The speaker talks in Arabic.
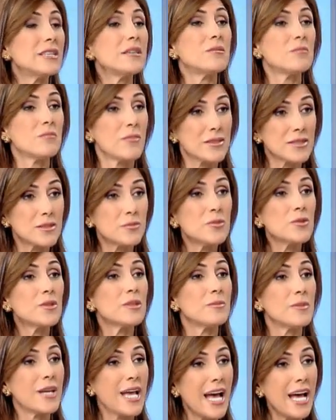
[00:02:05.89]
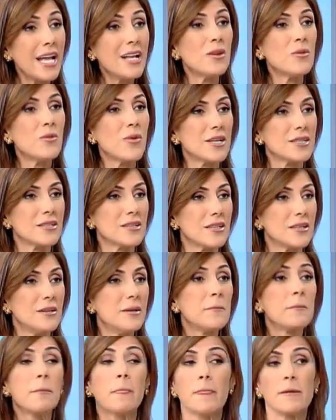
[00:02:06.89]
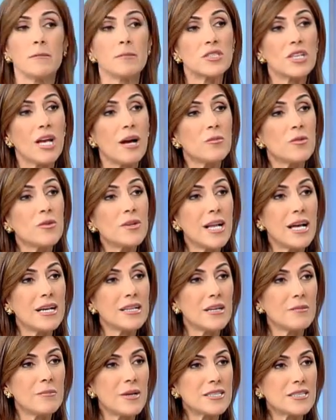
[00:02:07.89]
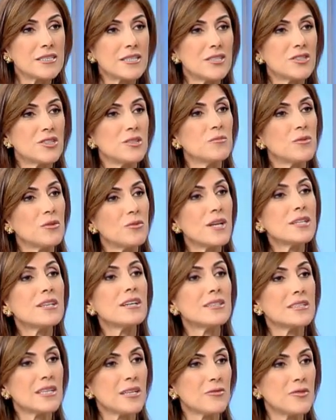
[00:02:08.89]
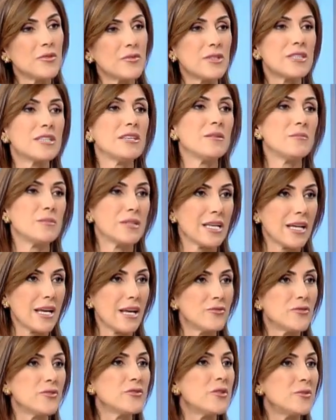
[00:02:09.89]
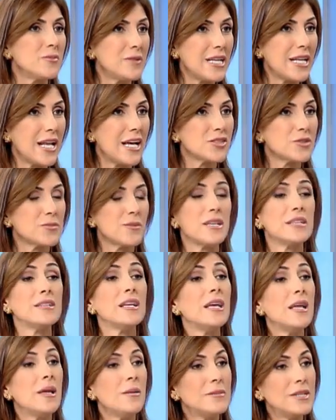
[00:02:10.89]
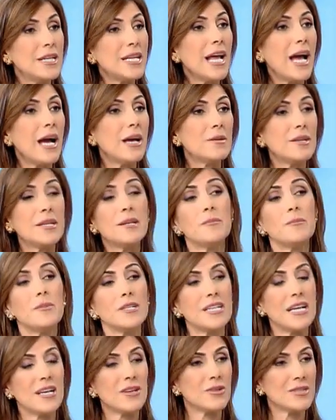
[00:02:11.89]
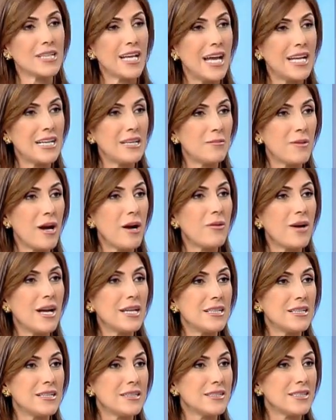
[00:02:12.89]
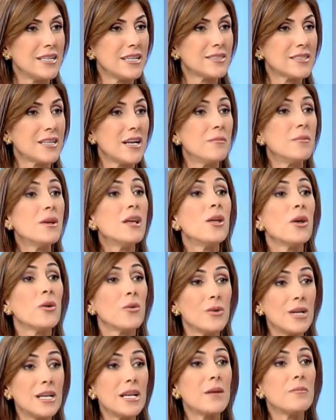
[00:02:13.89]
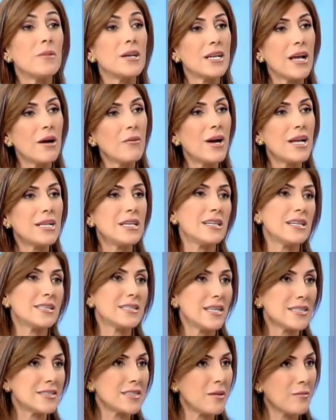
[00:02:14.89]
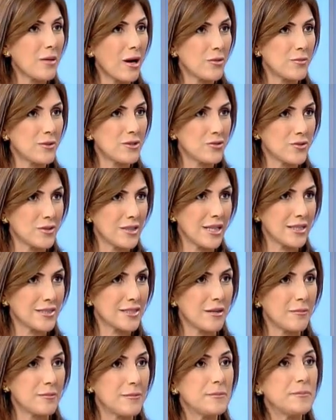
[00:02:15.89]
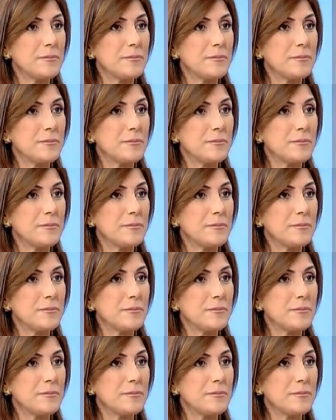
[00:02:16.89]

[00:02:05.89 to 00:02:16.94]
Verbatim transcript: الدهن مزبوط بها هالوضع مش عم اقول انا بس رجيم بوضع تخفيف الدهن بدي خففه من الاجبان من الحليب بدي اخذ حليب او قليل الدسم واللبن او قليل الدسم او بدون دسم يعني